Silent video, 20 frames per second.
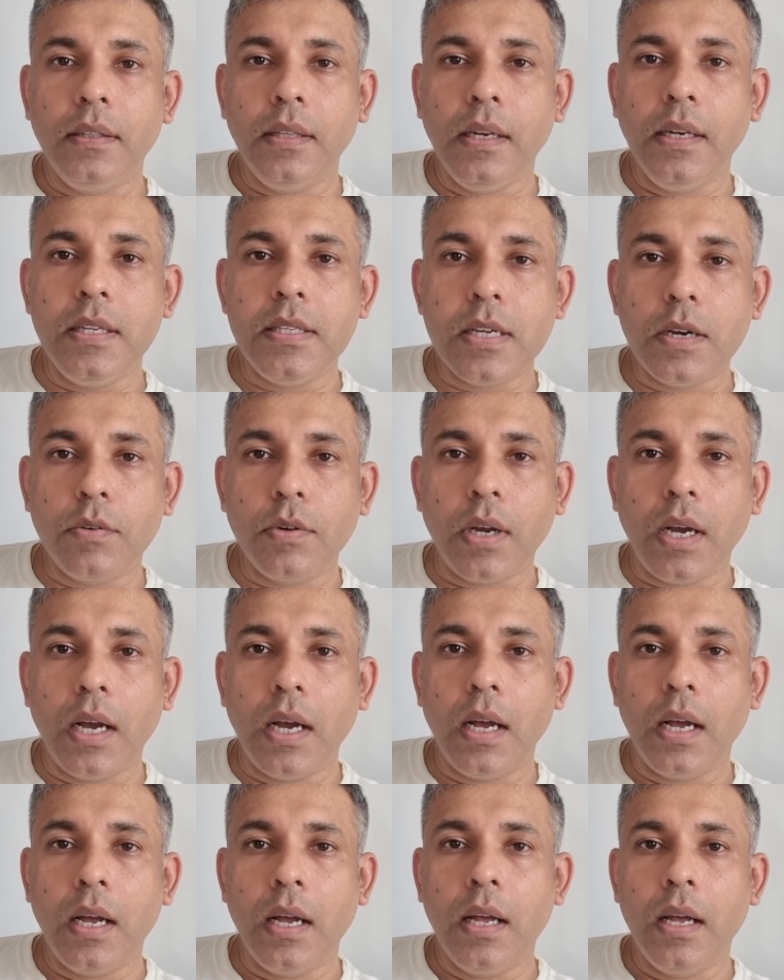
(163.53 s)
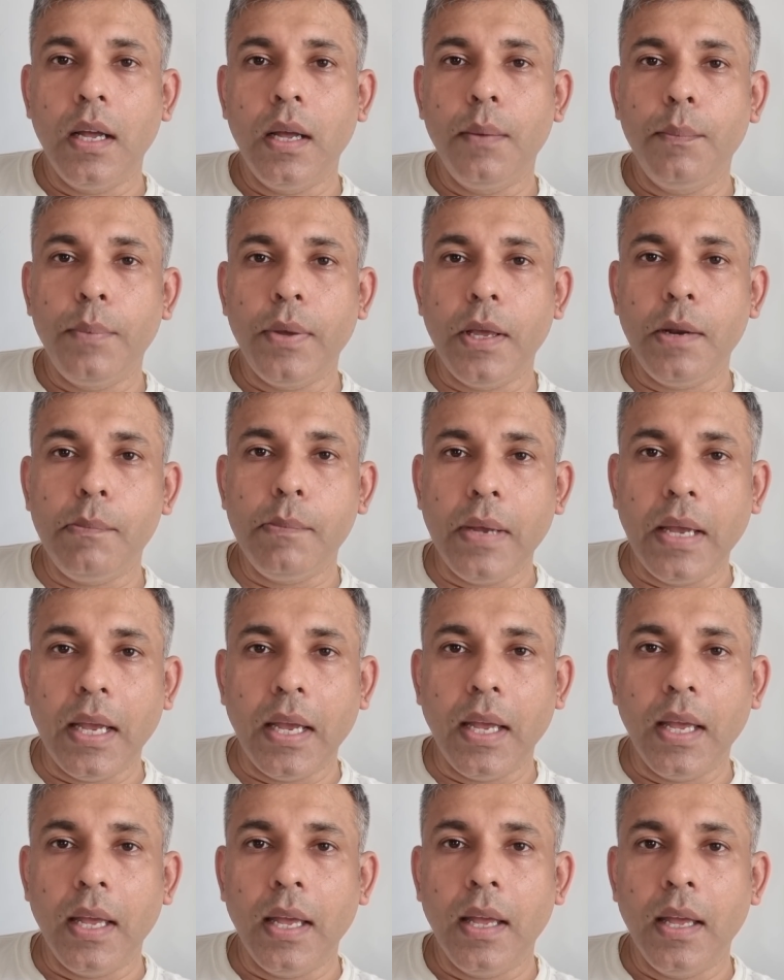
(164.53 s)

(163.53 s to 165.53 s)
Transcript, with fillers: दिल्ली जाऊंगा फिर मैं